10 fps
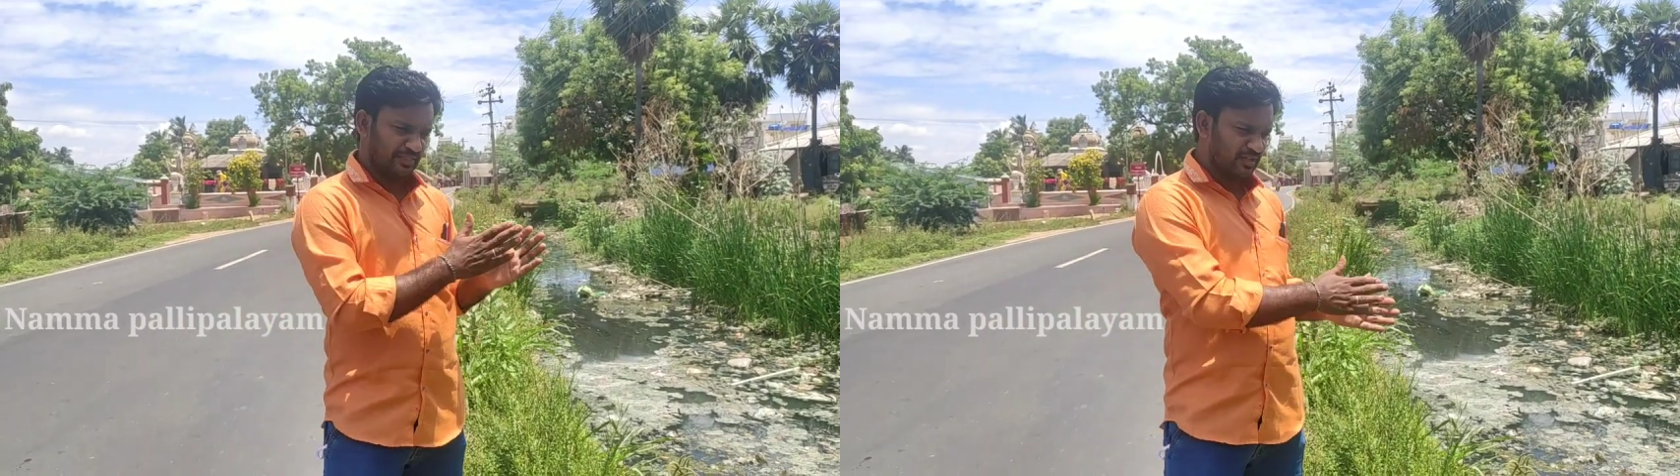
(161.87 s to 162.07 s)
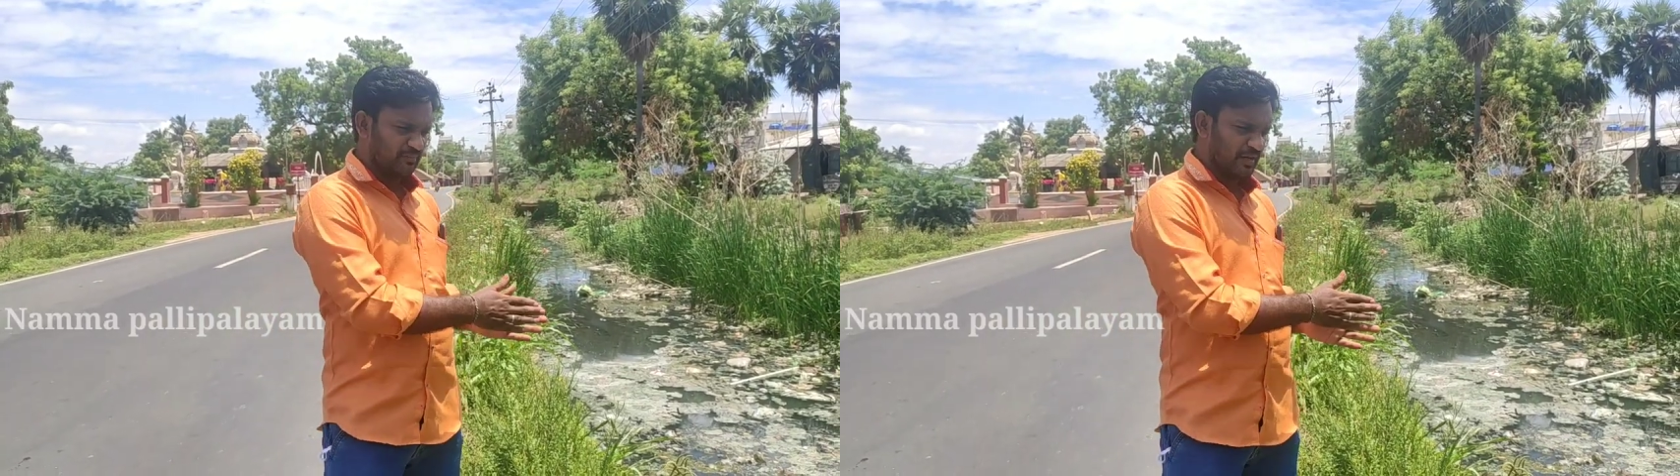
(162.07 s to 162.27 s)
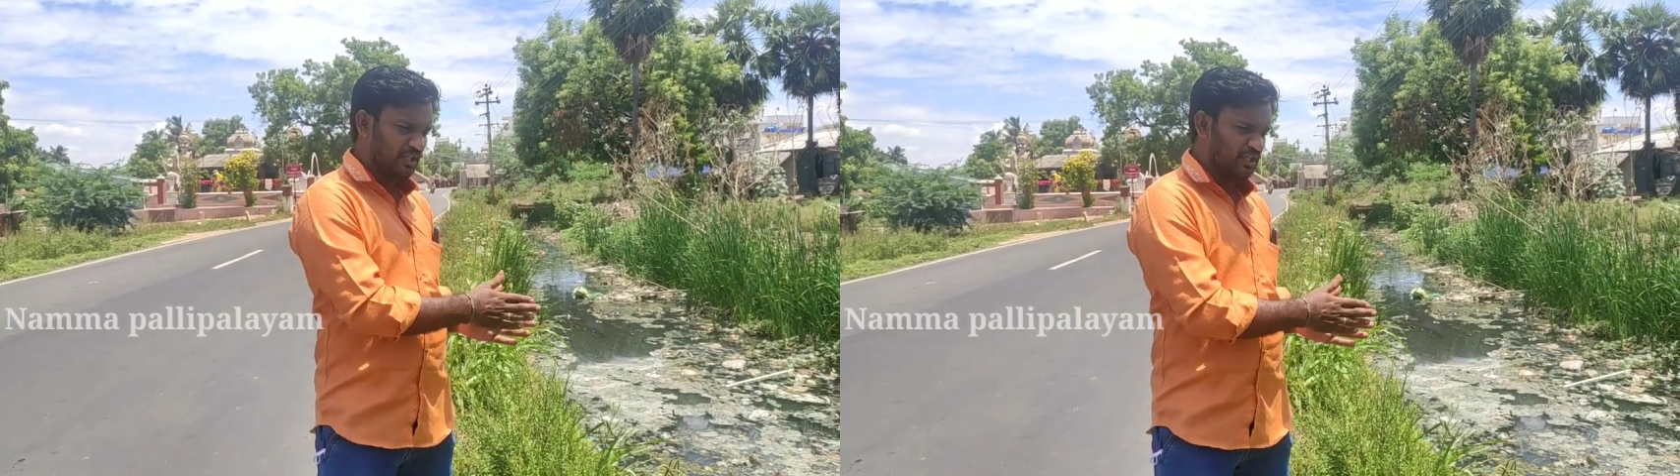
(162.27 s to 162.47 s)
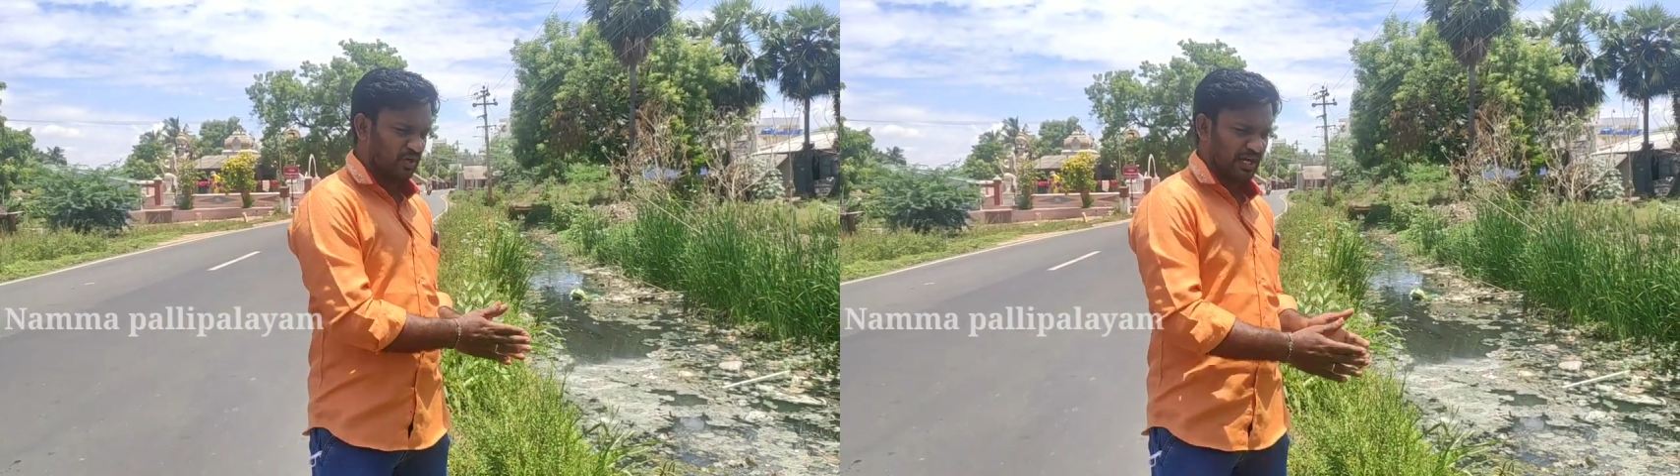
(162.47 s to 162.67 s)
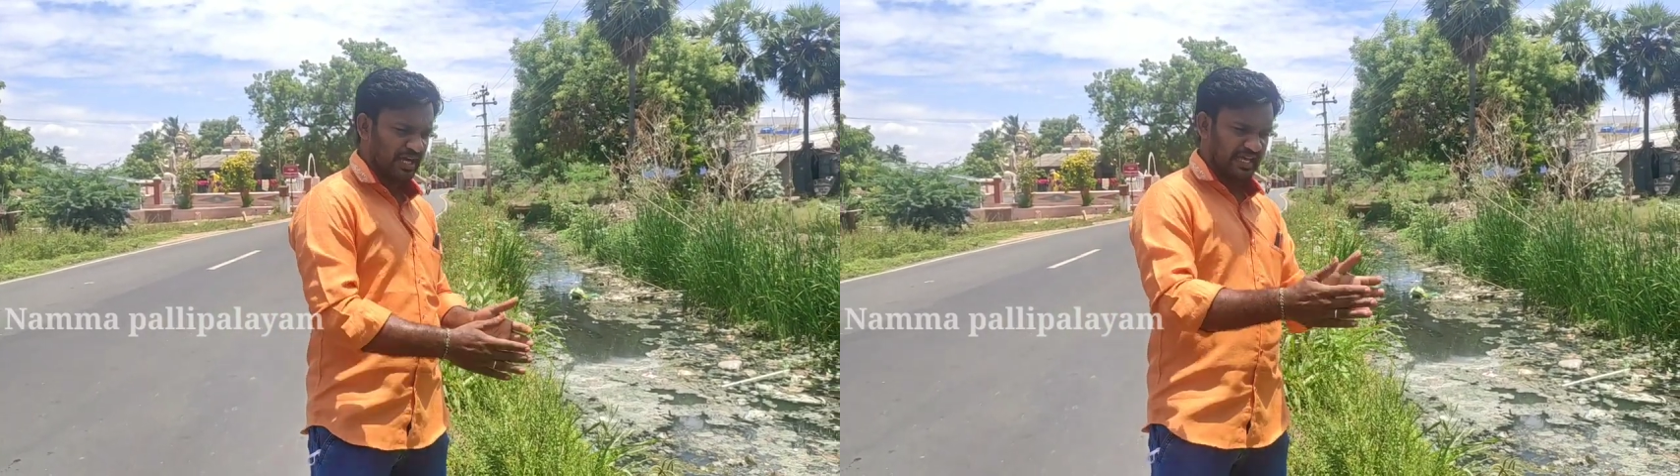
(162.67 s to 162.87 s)
அந்த
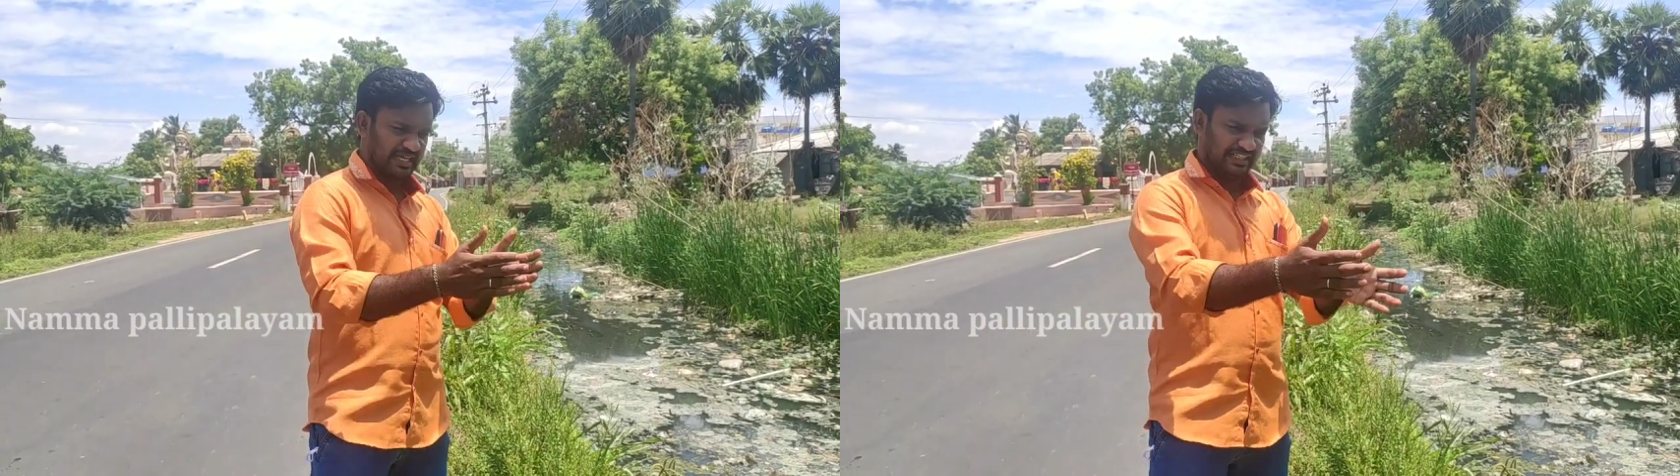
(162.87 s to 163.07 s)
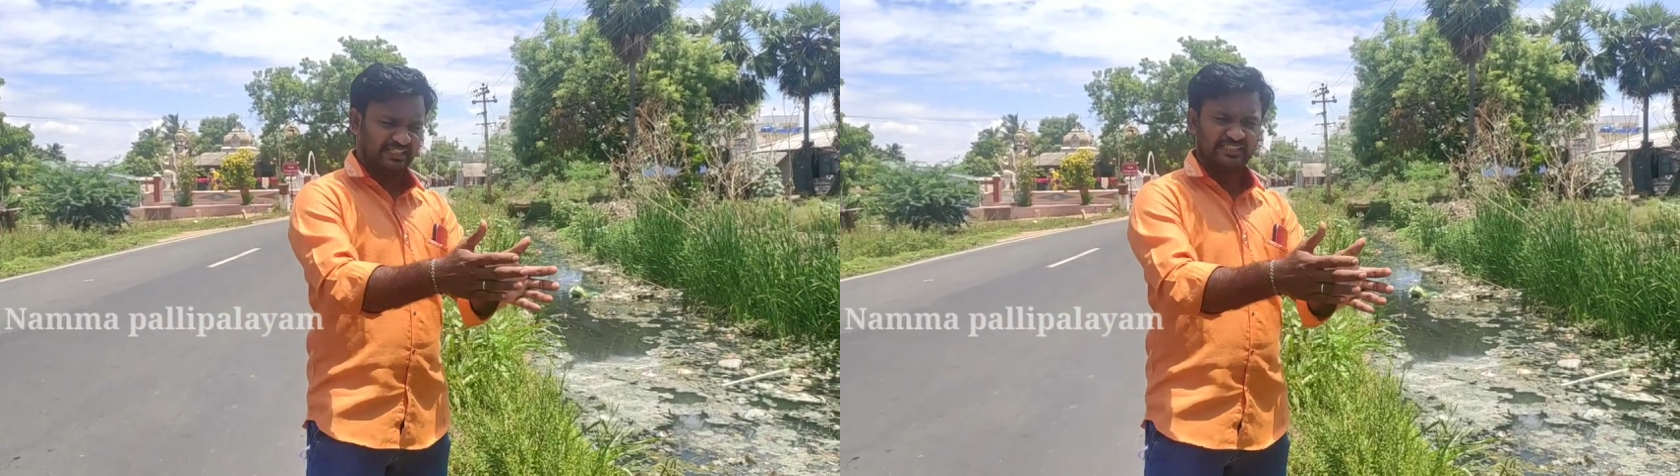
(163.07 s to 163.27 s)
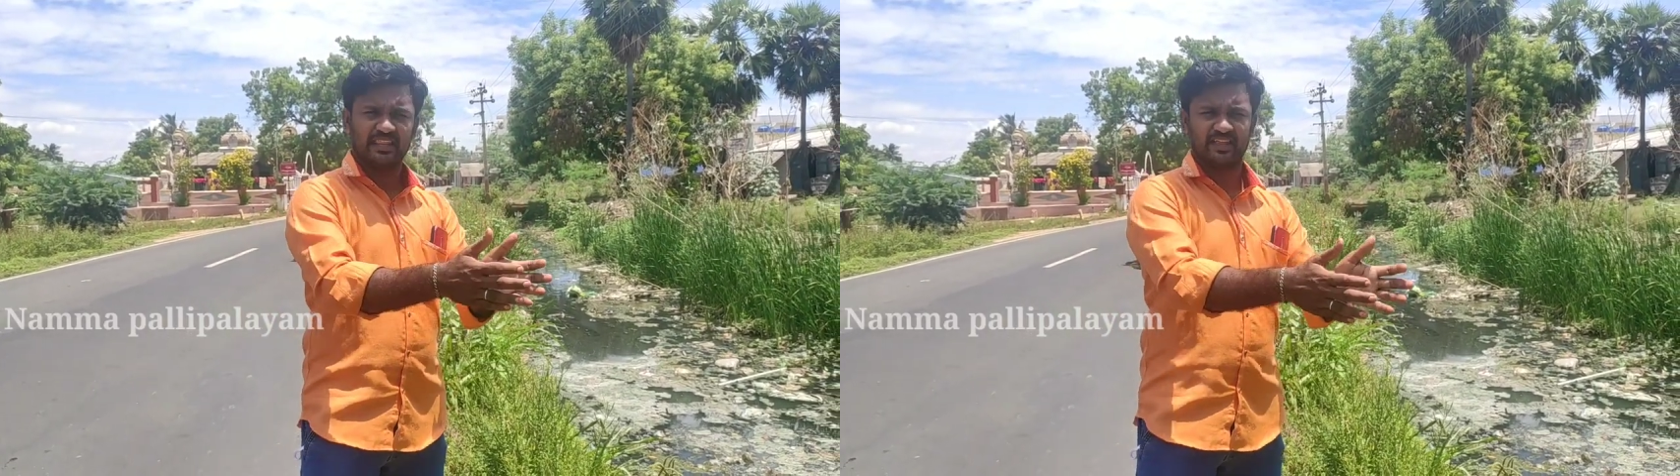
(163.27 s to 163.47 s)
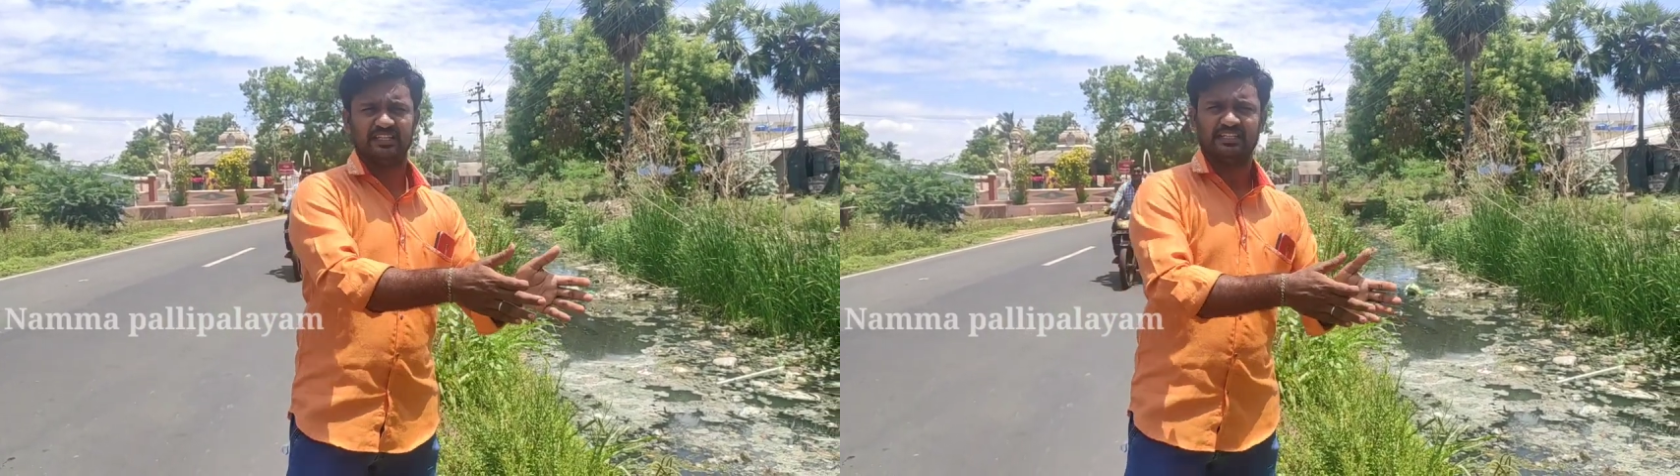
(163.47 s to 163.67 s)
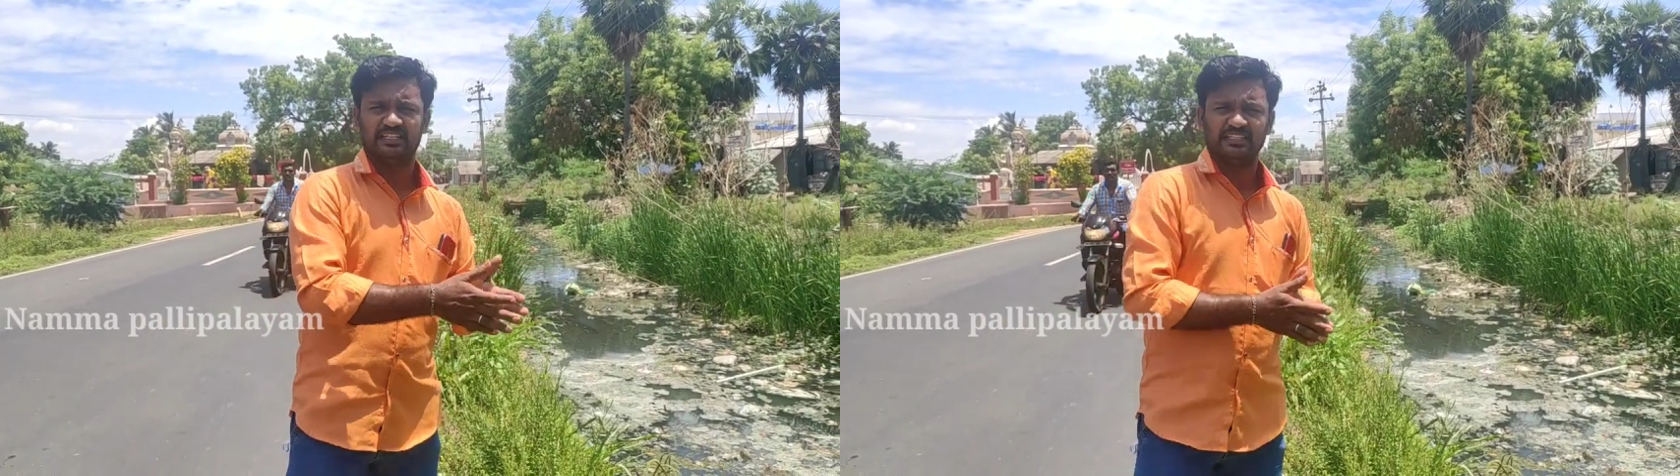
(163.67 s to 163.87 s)
பகுதியோட எண்டில்
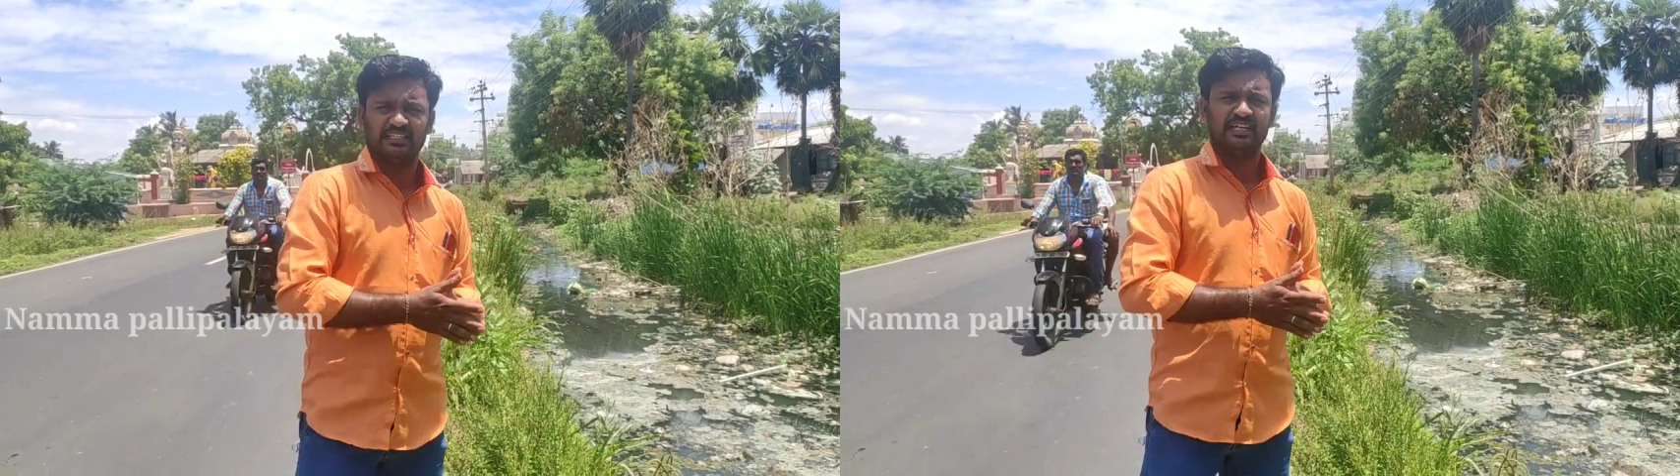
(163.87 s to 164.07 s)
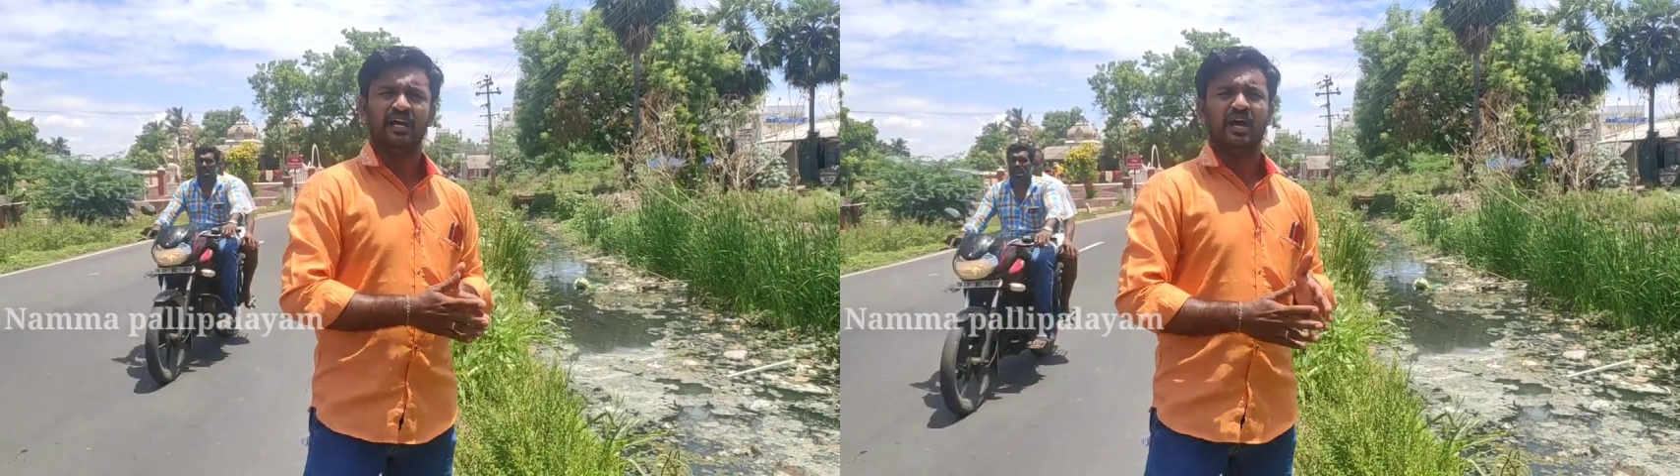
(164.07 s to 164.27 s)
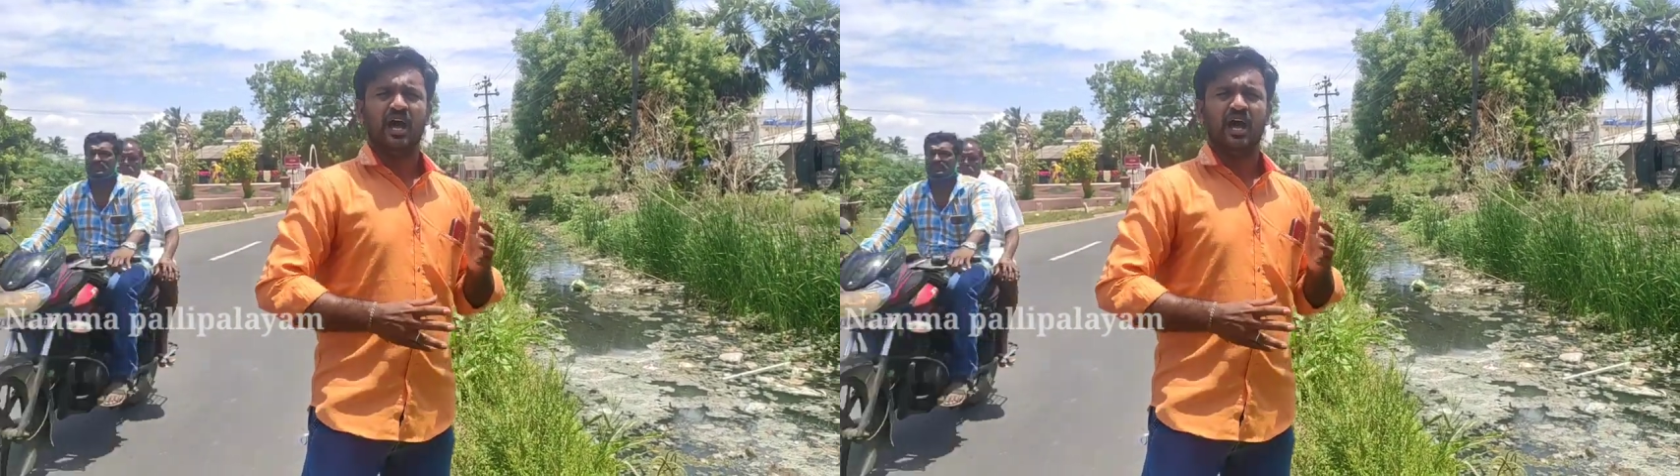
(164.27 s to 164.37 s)
தான் இது இருக்குது